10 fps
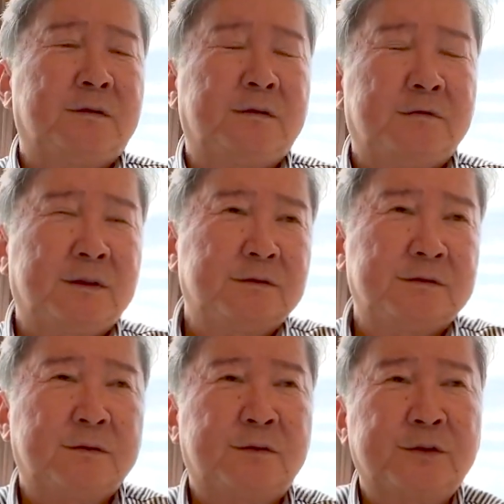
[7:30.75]
いわゆ
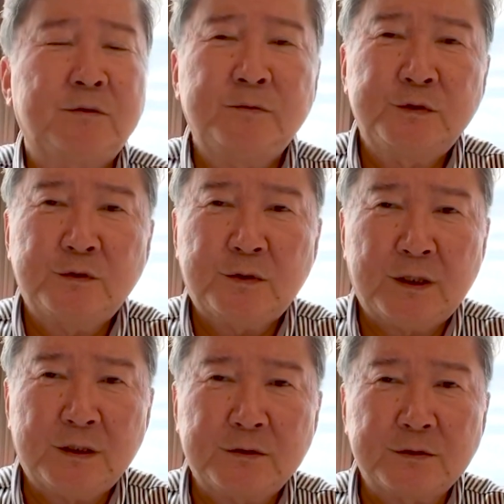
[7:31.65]
る補填分を
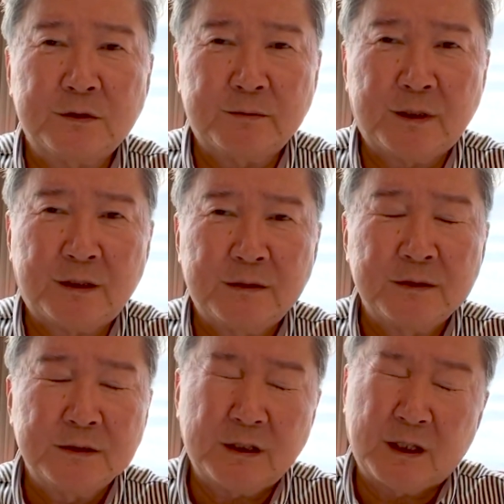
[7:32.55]
考えるとすれば、
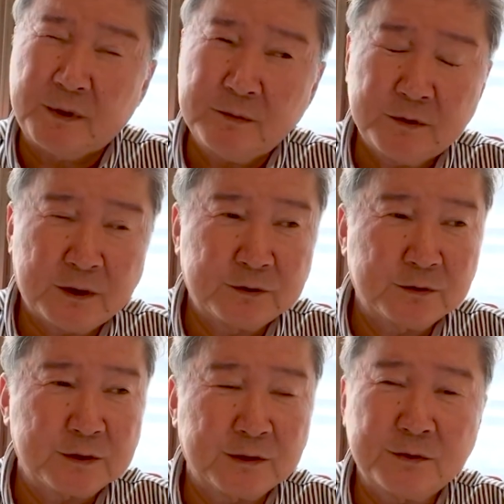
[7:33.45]
やっぱり僕は不
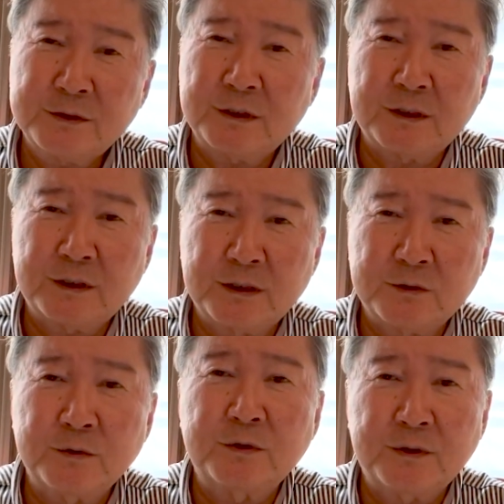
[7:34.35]
動産投資じゃないかな
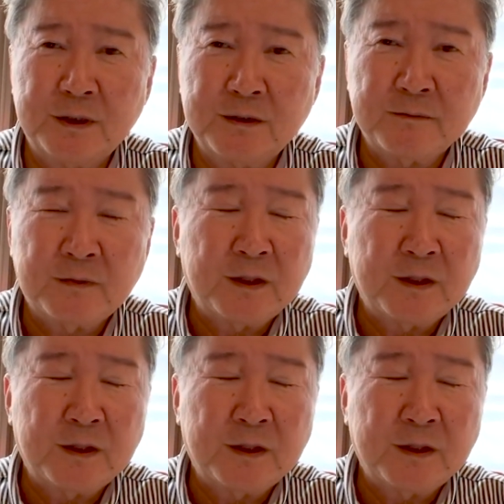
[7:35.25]
と思うよね。